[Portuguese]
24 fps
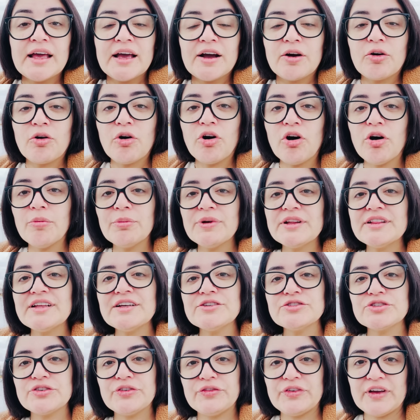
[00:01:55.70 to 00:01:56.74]
Como
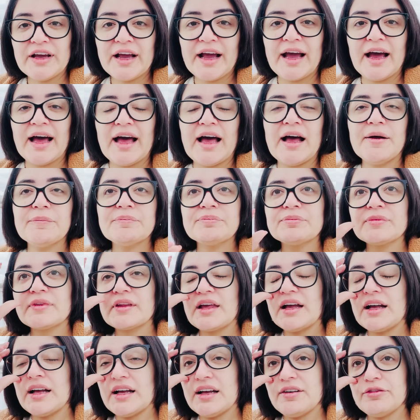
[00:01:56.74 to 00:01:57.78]
identificar
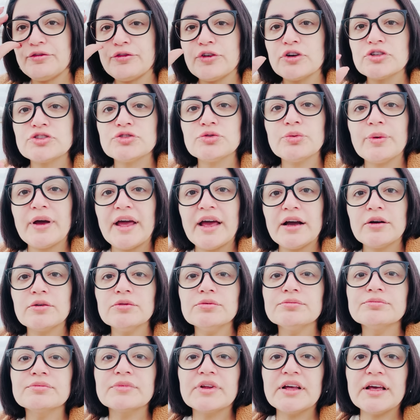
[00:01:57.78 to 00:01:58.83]
a voz do ego
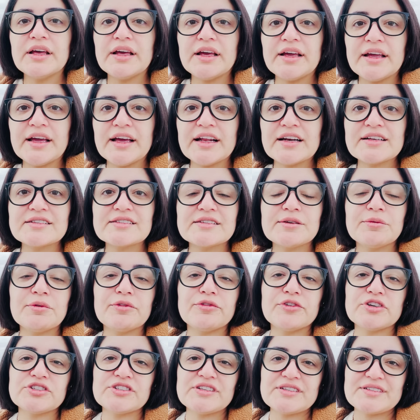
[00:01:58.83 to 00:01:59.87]
em relação à
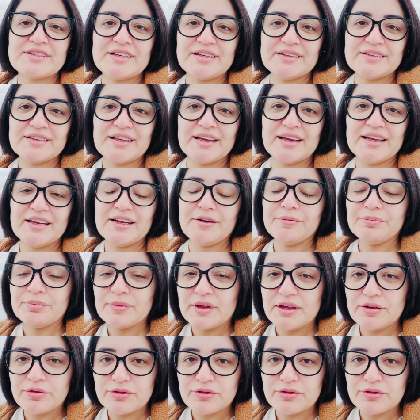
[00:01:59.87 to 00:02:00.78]
voz da centelha e